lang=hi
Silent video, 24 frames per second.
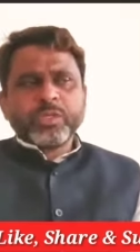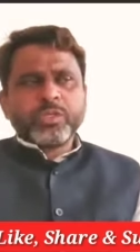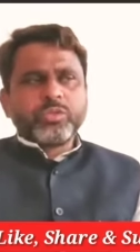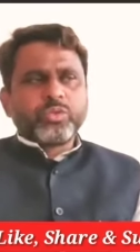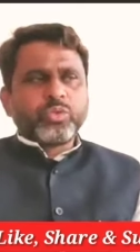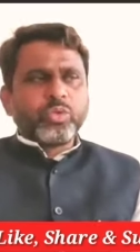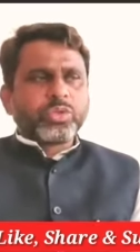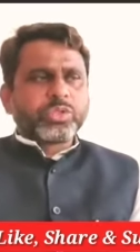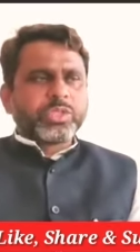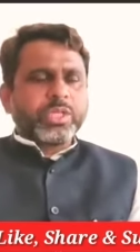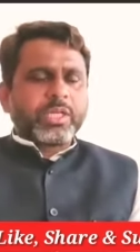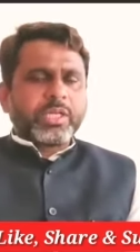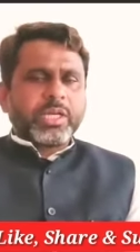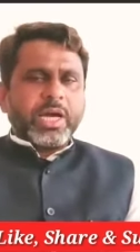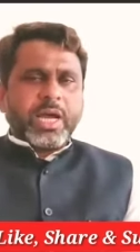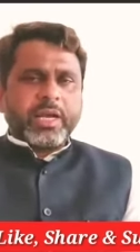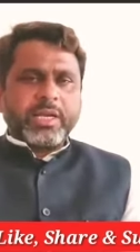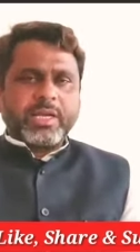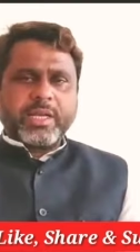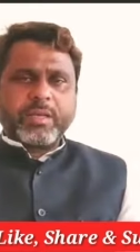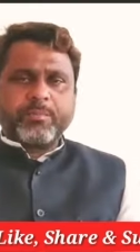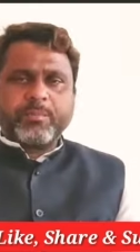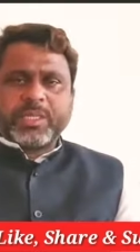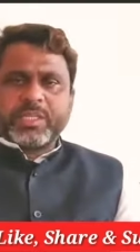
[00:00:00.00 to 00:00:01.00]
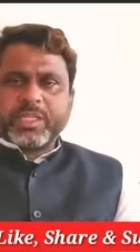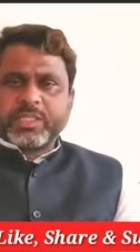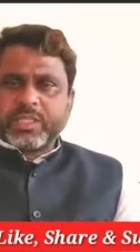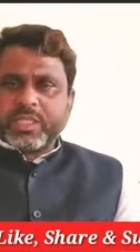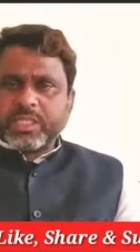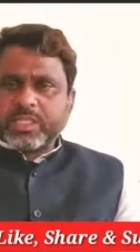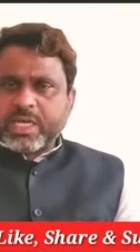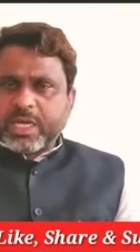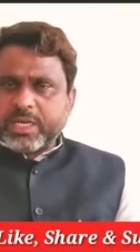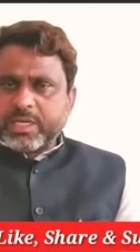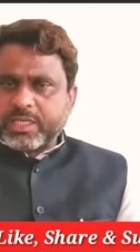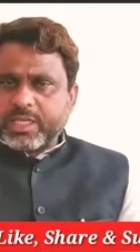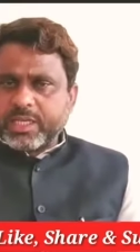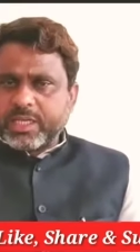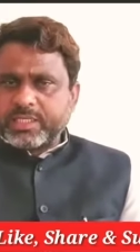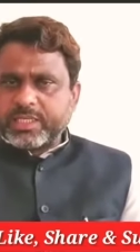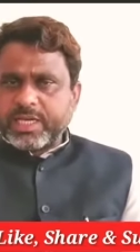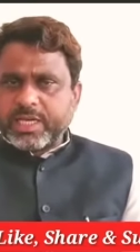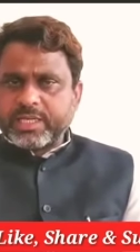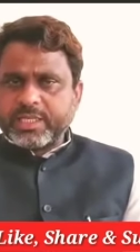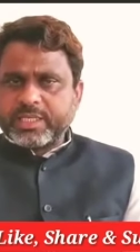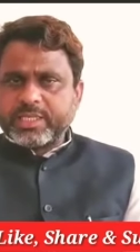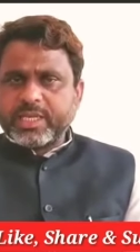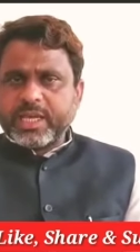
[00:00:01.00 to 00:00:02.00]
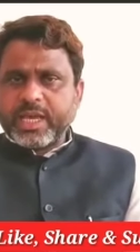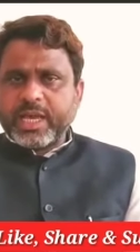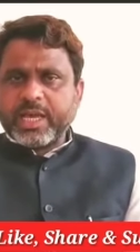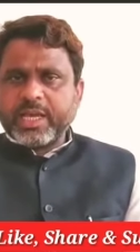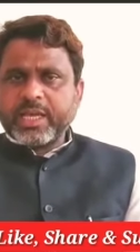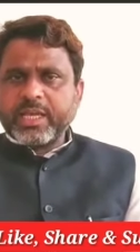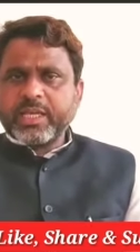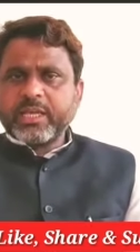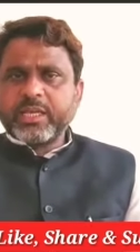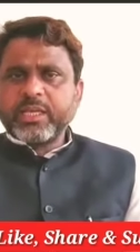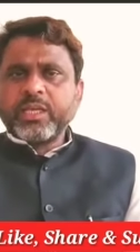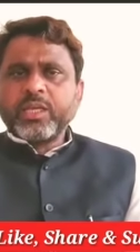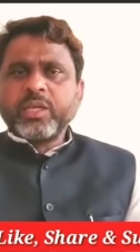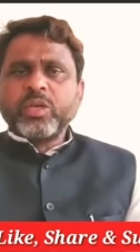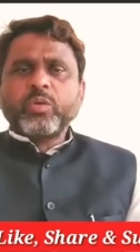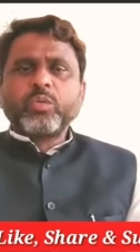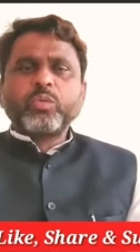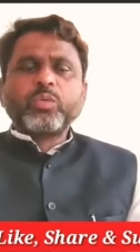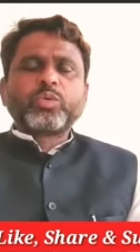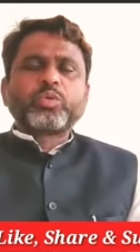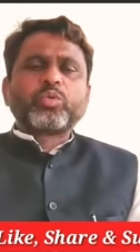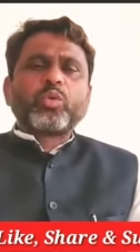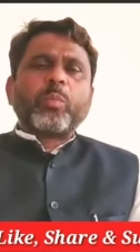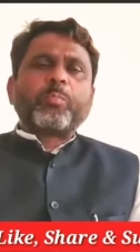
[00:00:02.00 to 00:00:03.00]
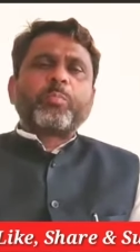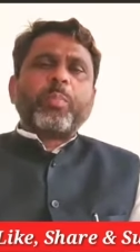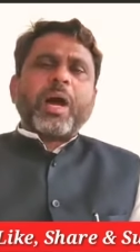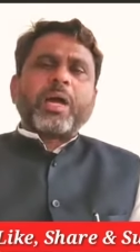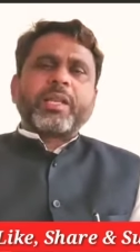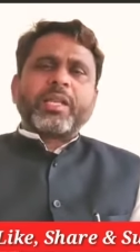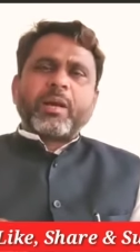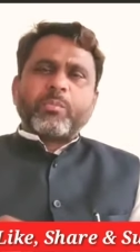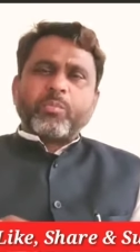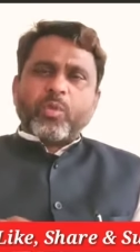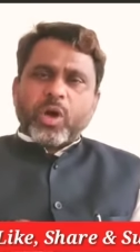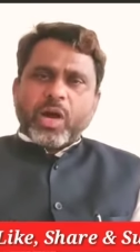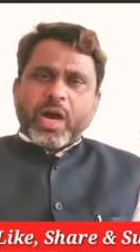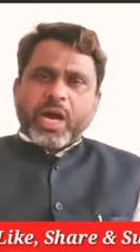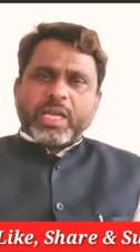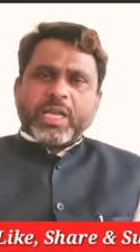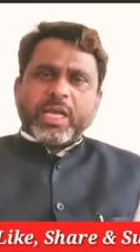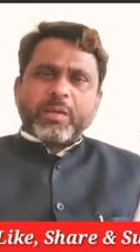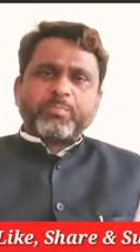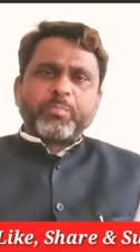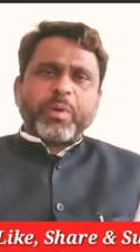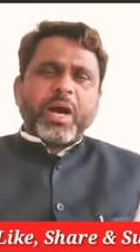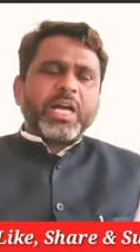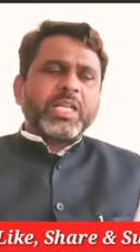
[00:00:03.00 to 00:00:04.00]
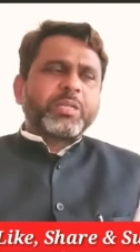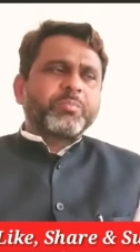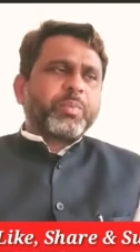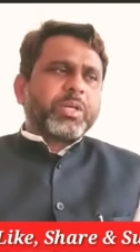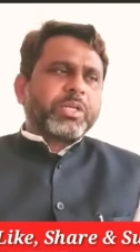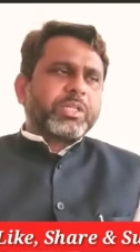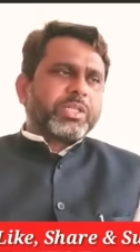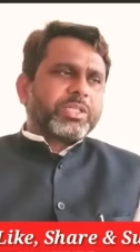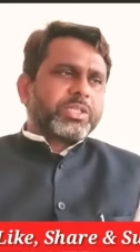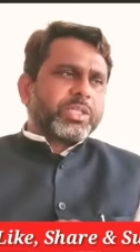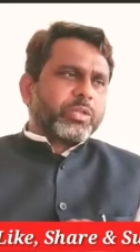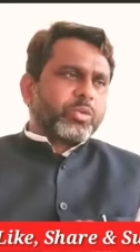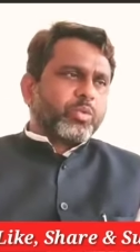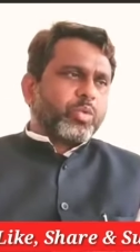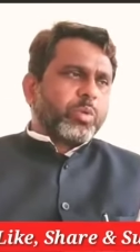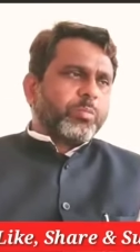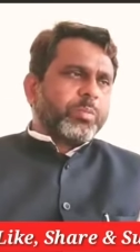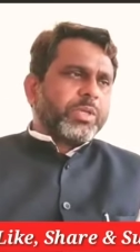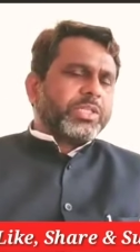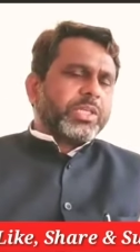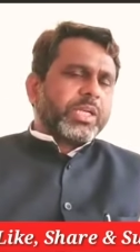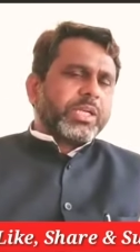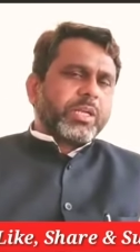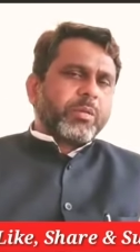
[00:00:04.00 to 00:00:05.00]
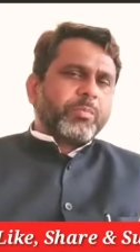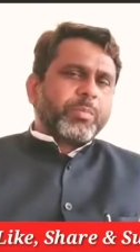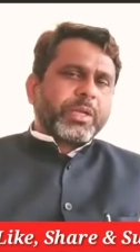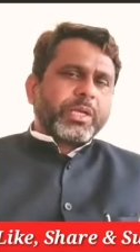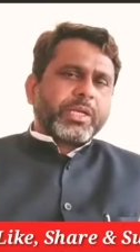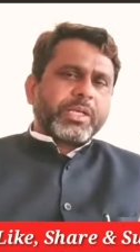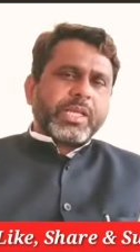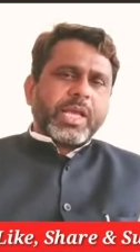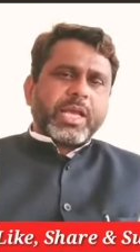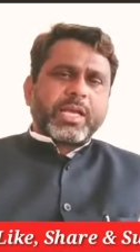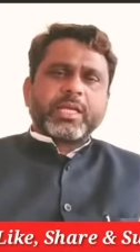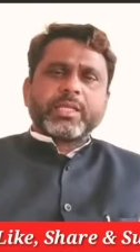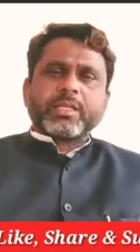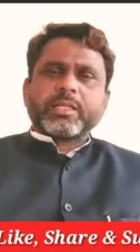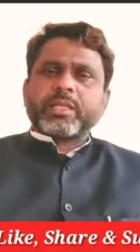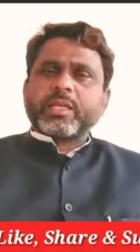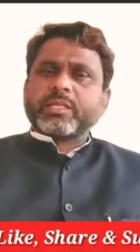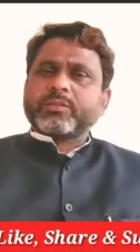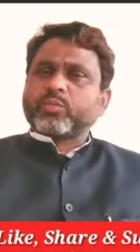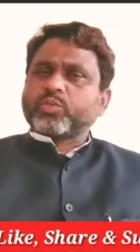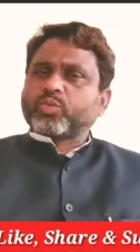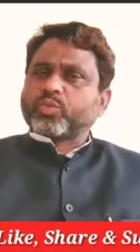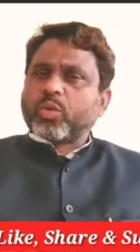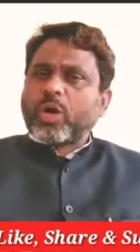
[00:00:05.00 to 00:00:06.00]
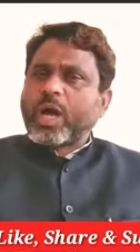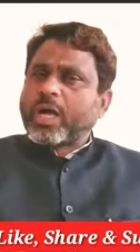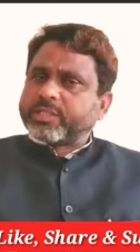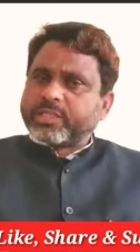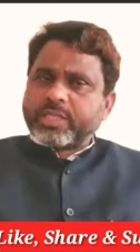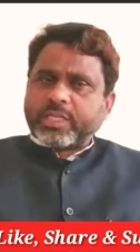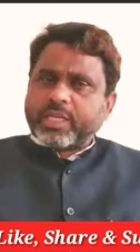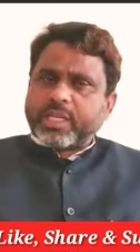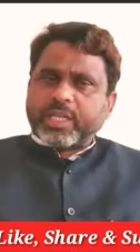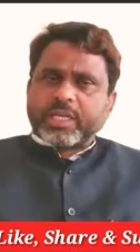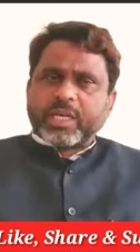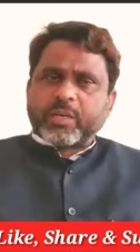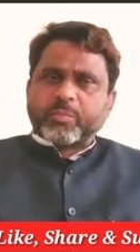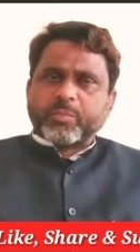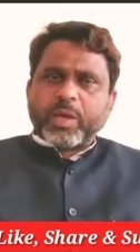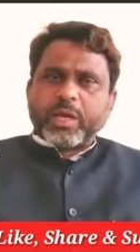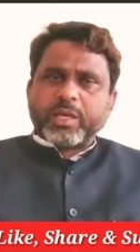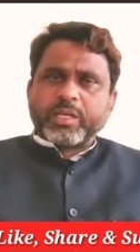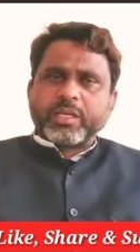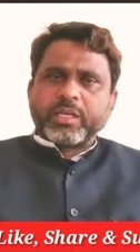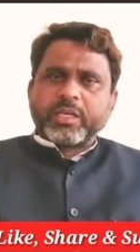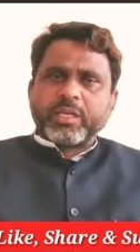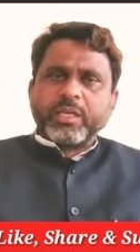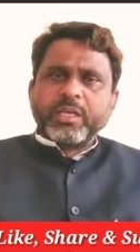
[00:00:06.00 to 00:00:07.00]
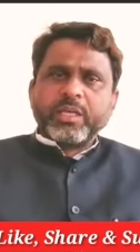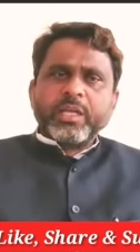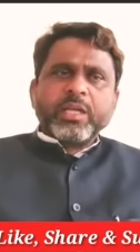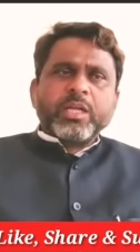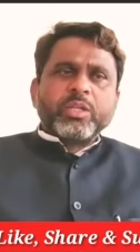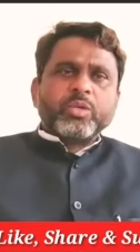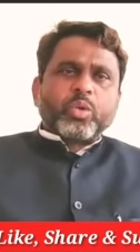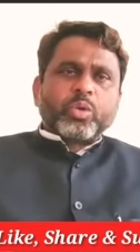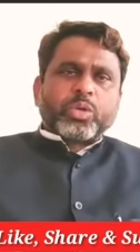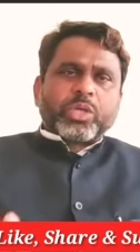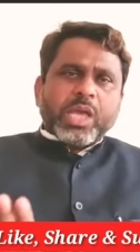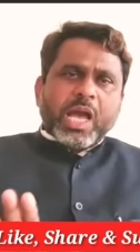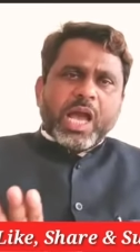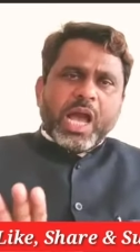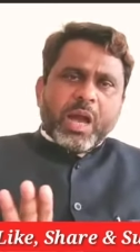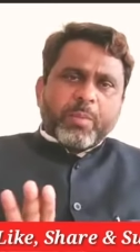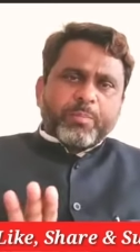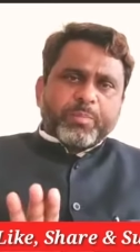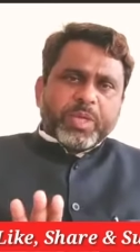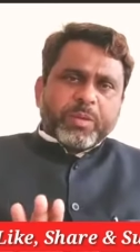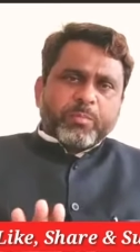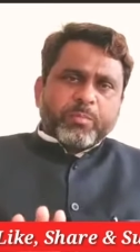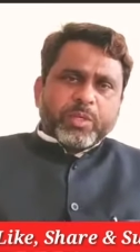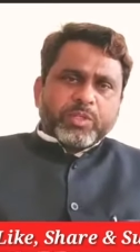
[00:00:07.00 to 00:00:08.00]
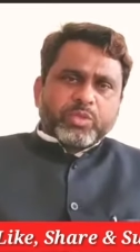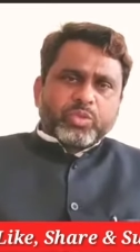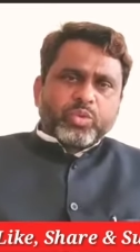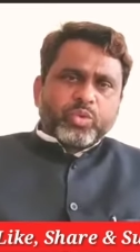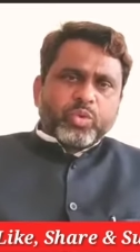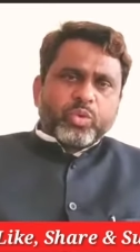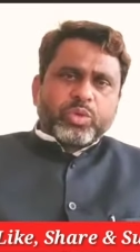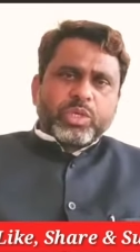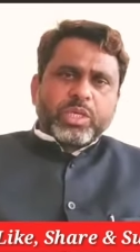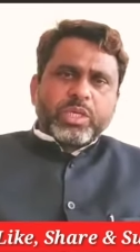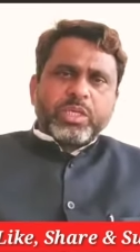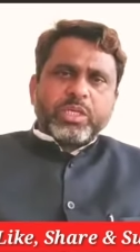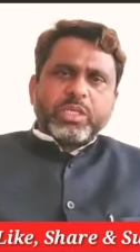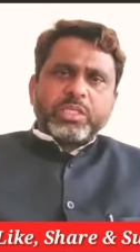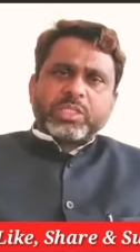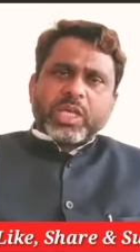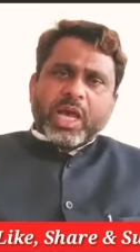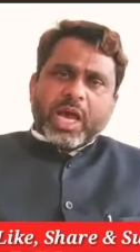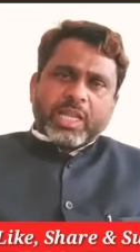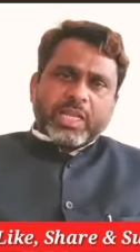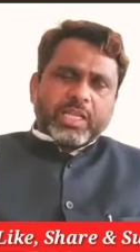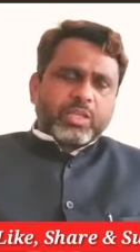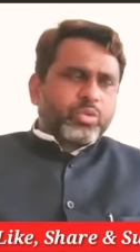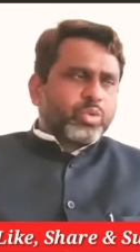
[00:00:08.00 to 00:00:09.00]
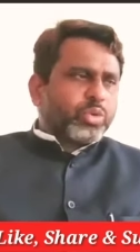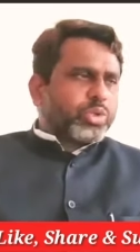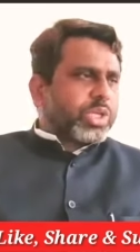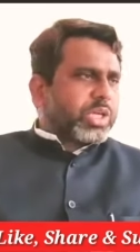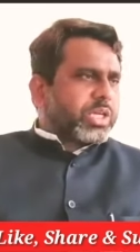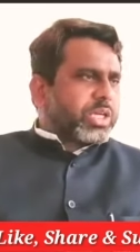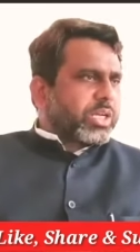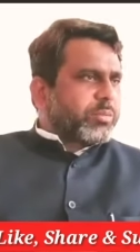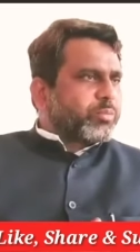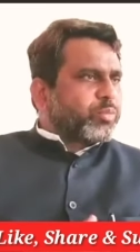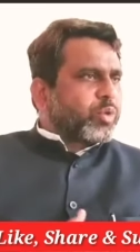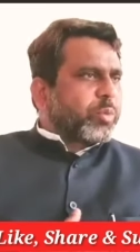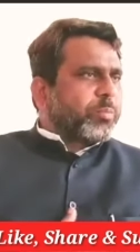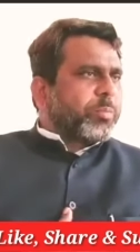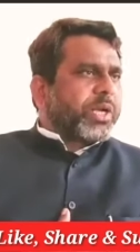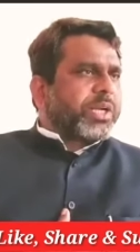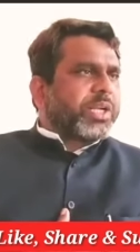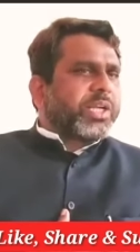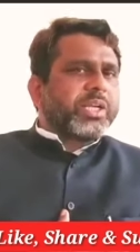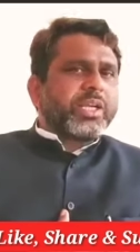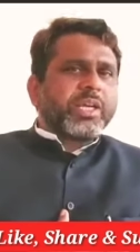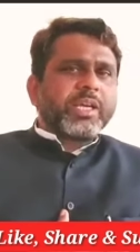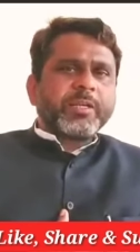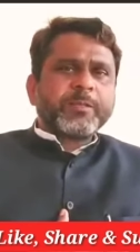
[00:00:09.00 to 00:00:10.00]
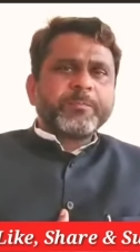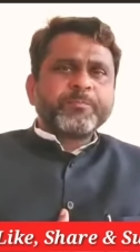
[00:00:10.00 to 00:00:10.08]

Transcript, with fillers: जो सरकार ने मदद की जारी किया है उसको पाना मुहाल है पांच प्रतिशत दो भी जटिल प्रक्रिया के तहत उसको हासिल नहीं कर पाएंगे तो क्या अपने मजदूरों की इस हालत को देकर हम चुप बैठेंगे